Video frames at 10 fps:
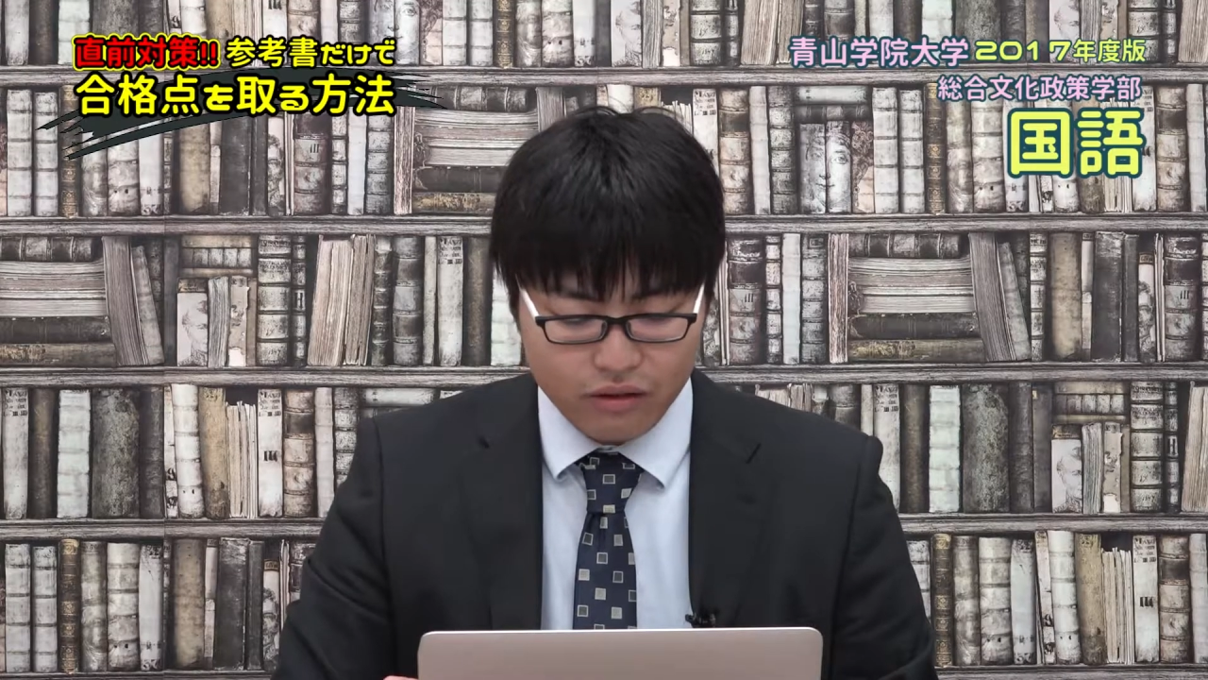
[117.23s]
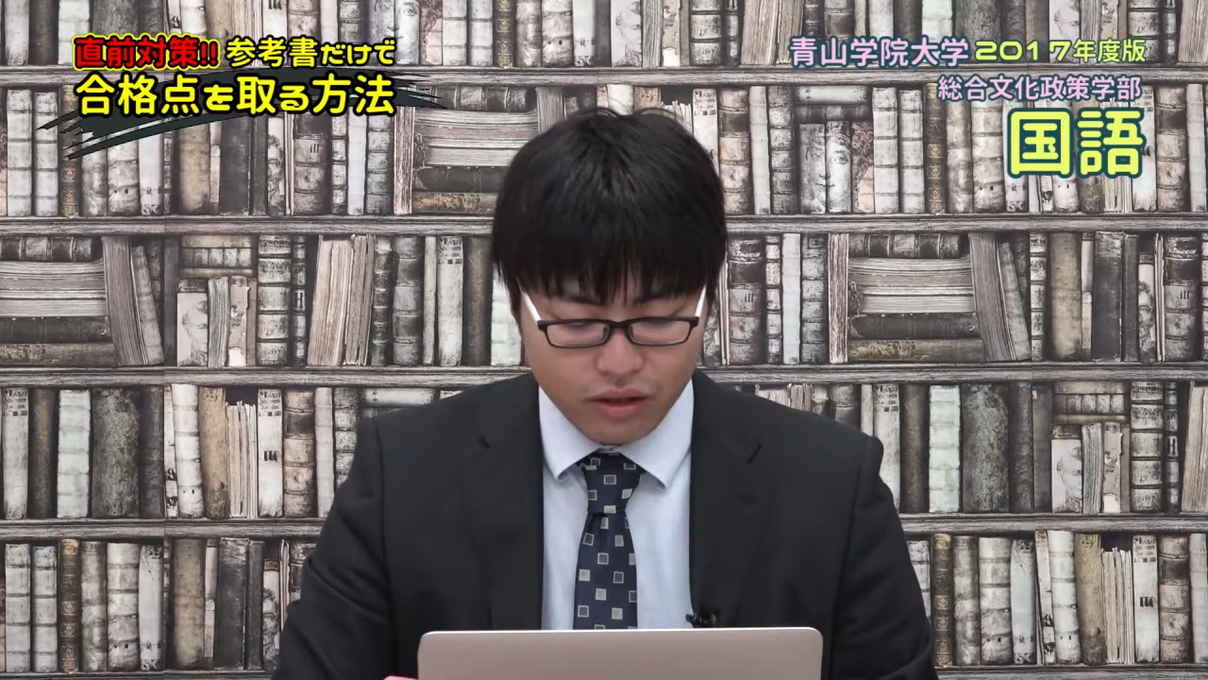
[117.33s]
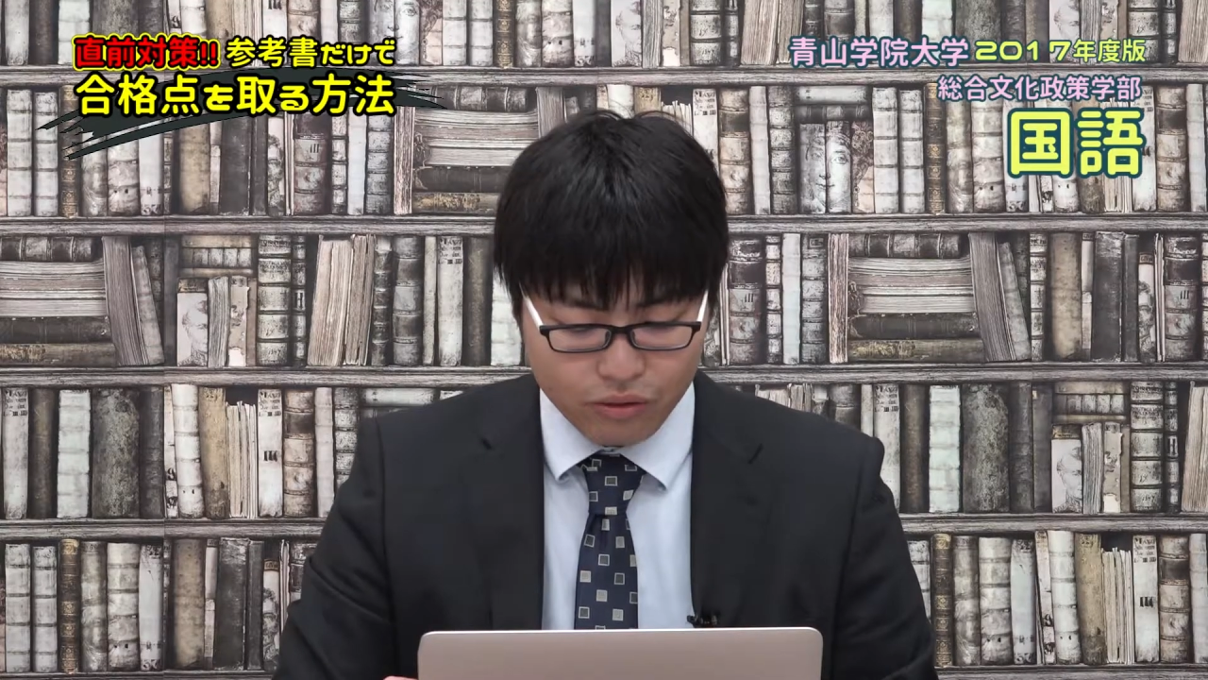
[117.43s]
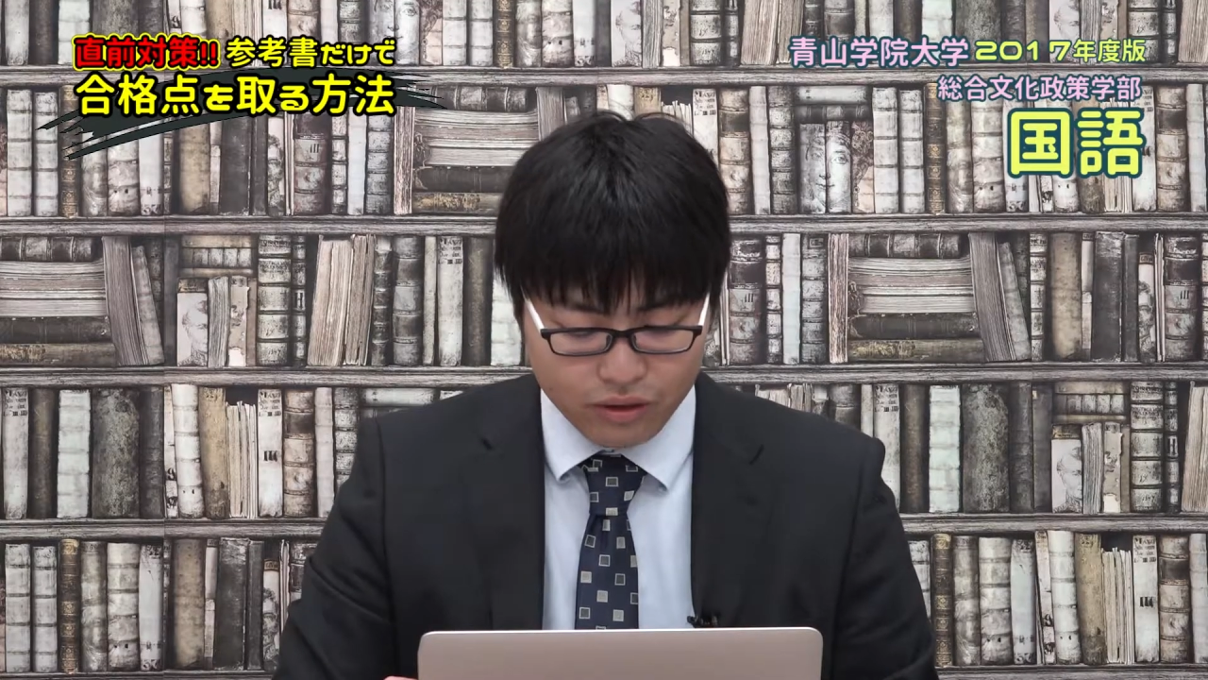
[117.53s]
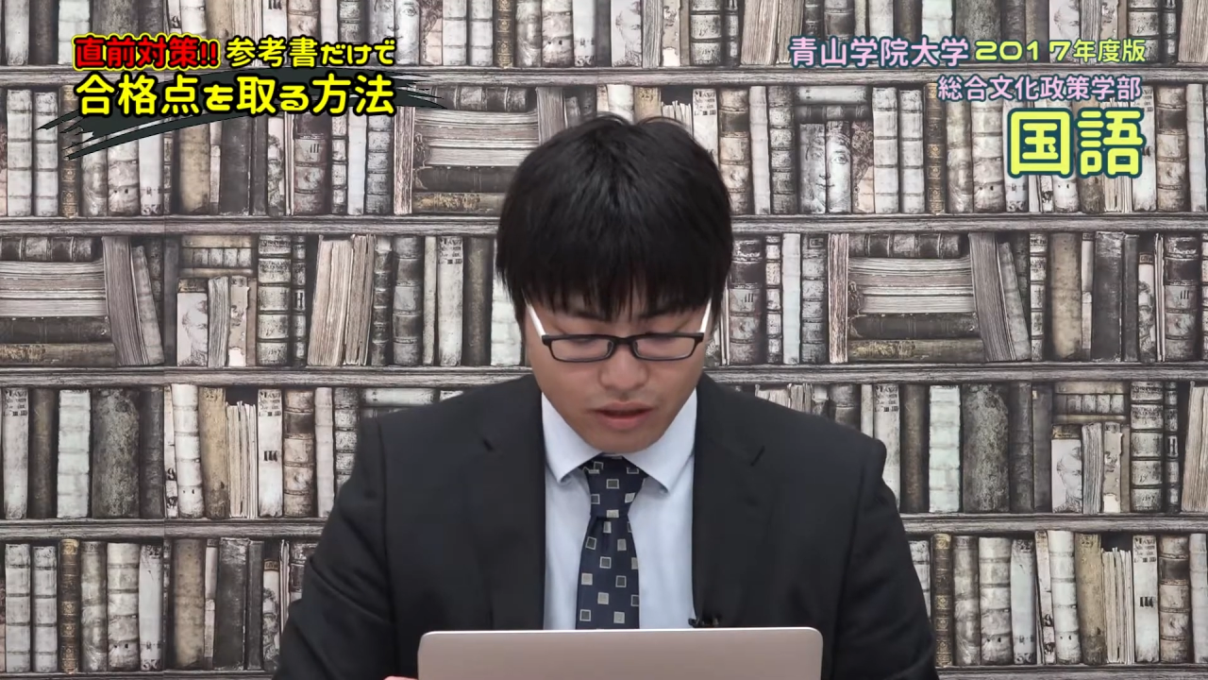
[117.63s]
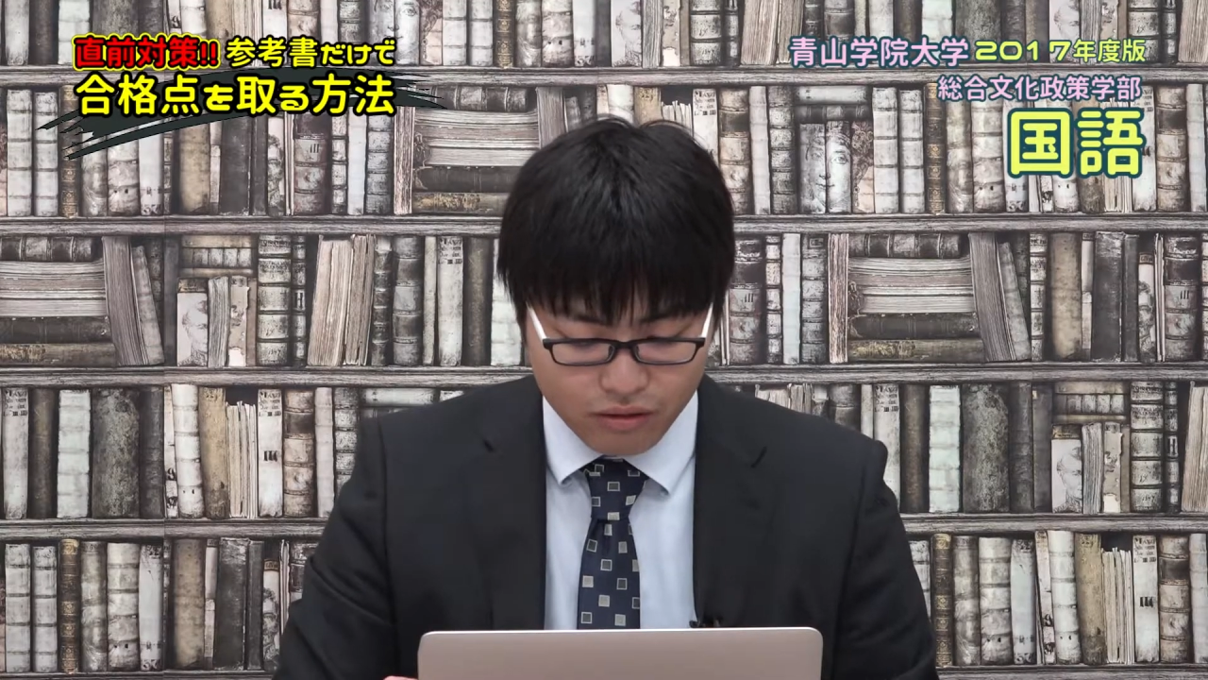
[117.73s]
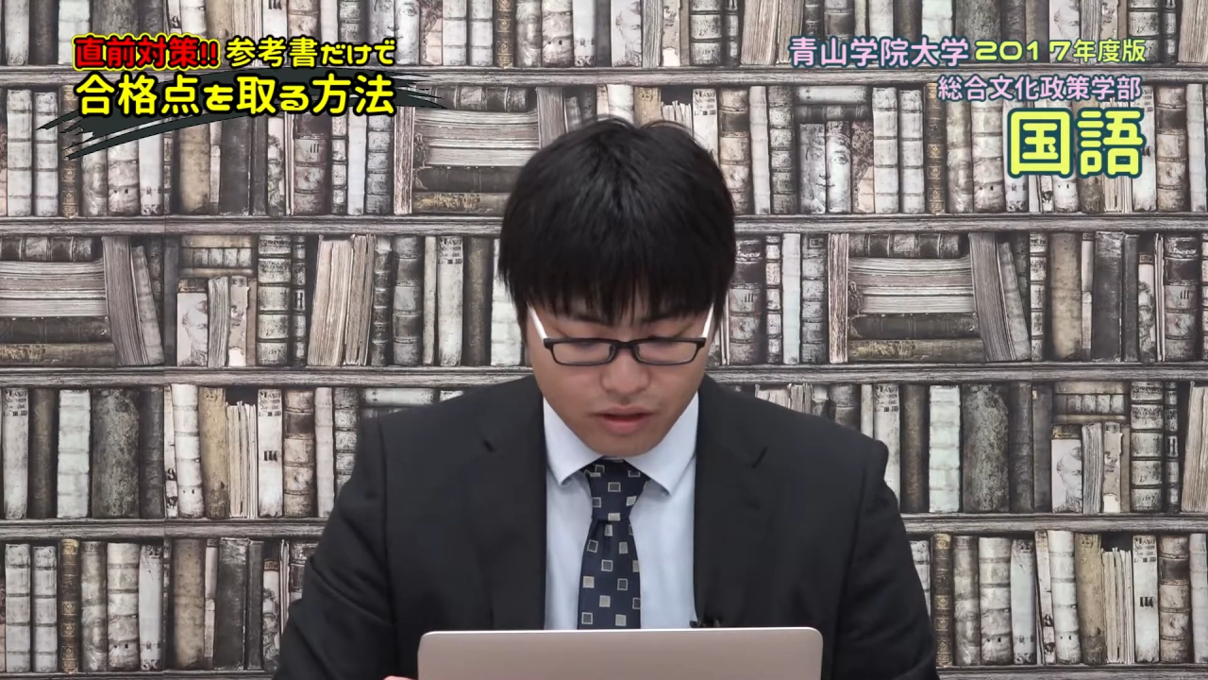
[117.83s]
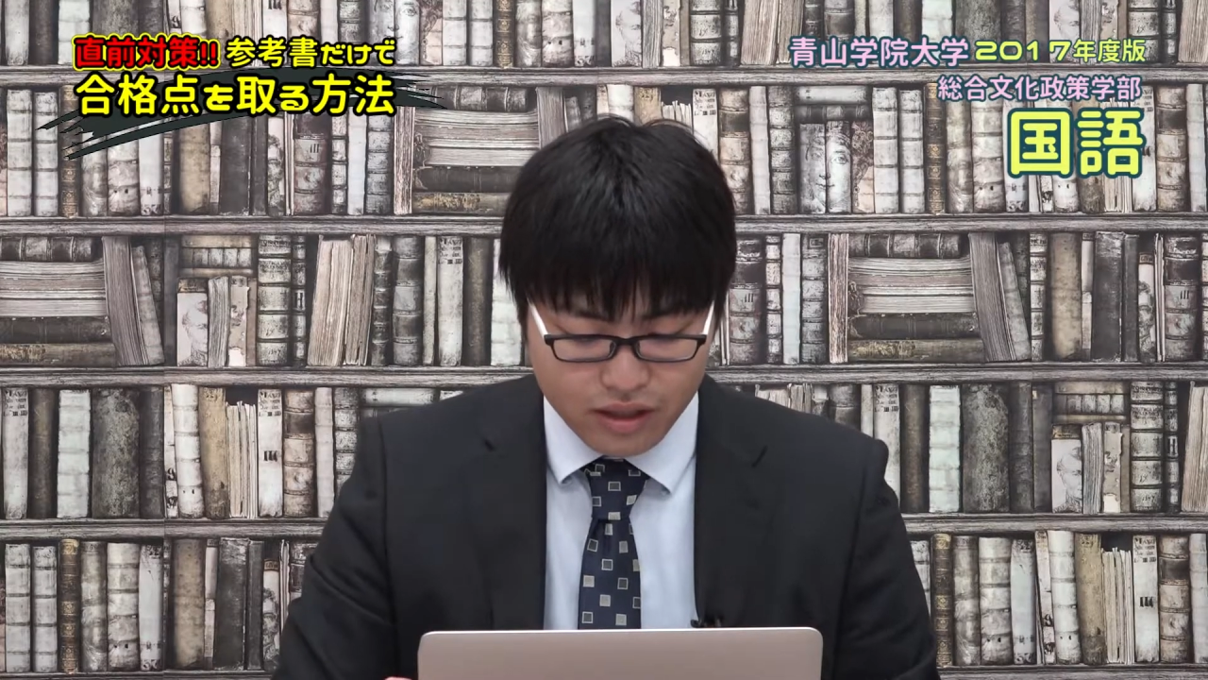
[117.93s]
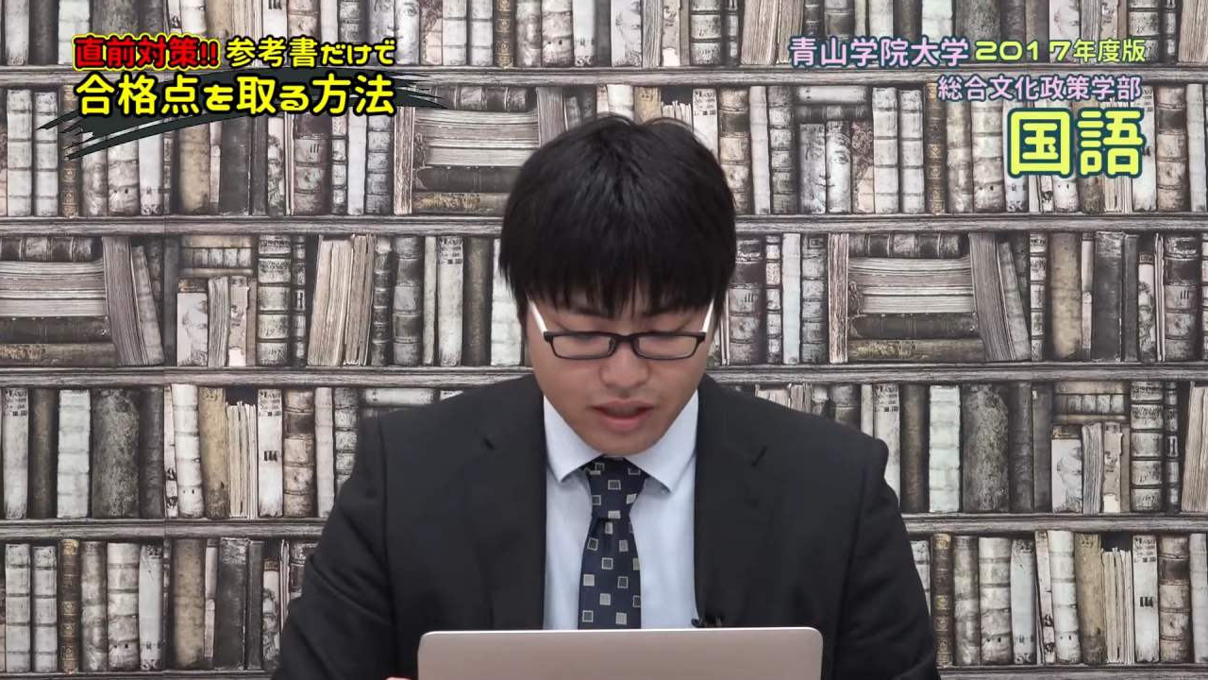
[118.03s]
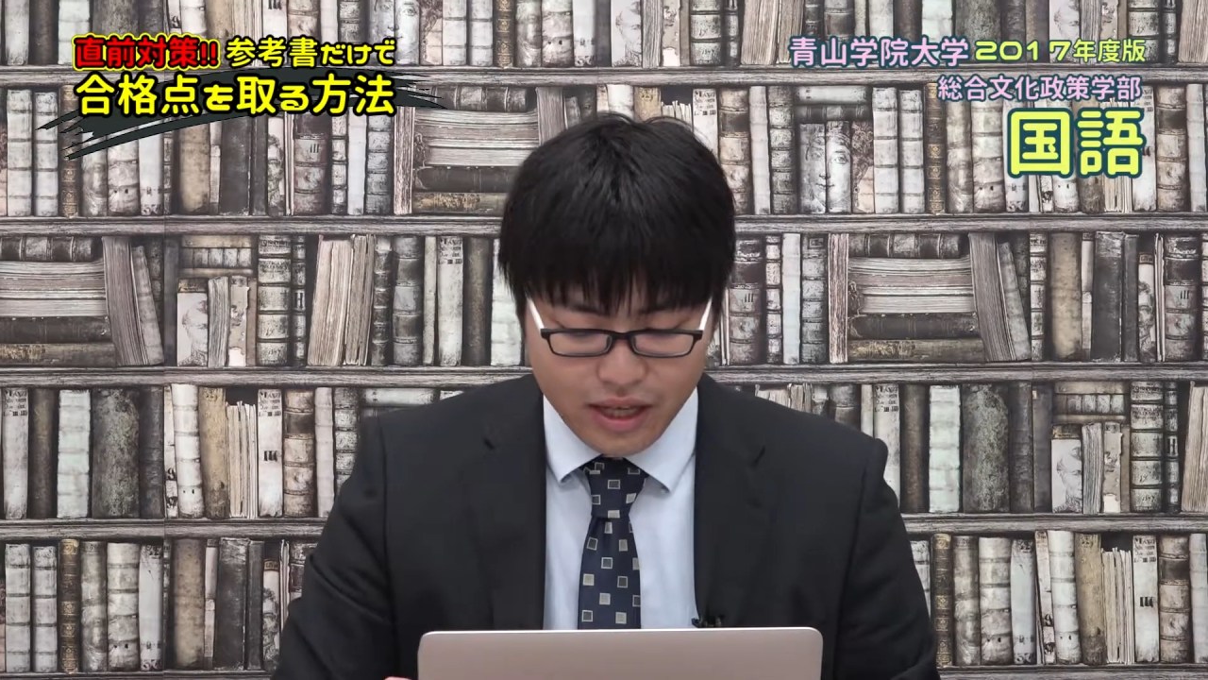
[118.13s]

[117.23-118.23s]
学でよく出る、